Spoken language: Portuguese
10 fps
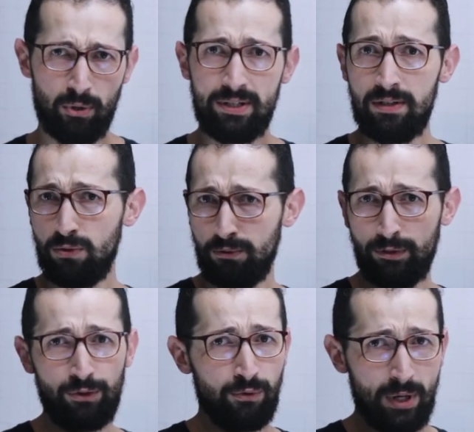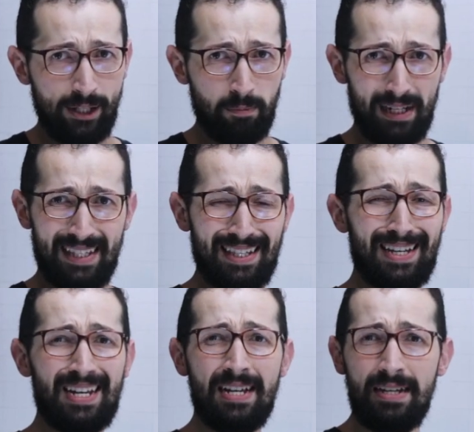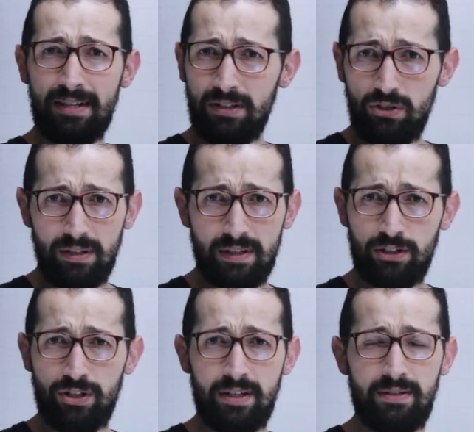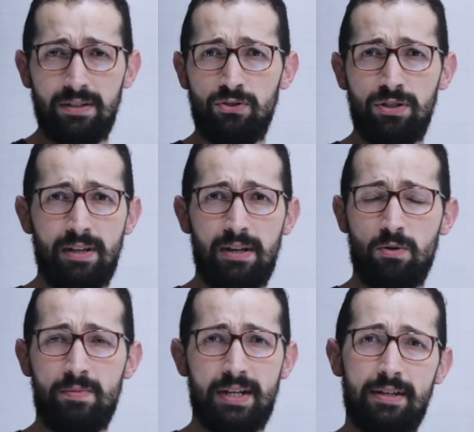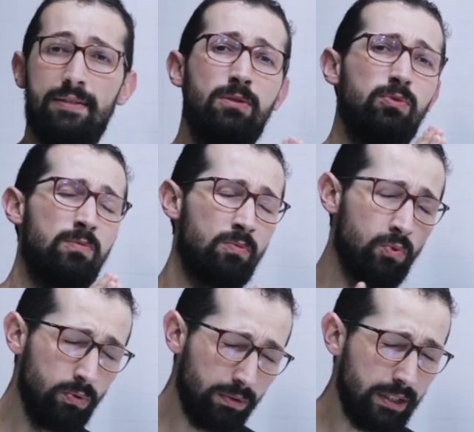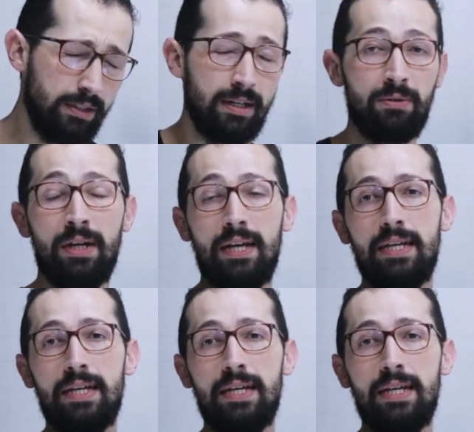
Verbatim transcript: pois isso foi divulgado pelas grandes agências de telecomunicação do mundo inteiro,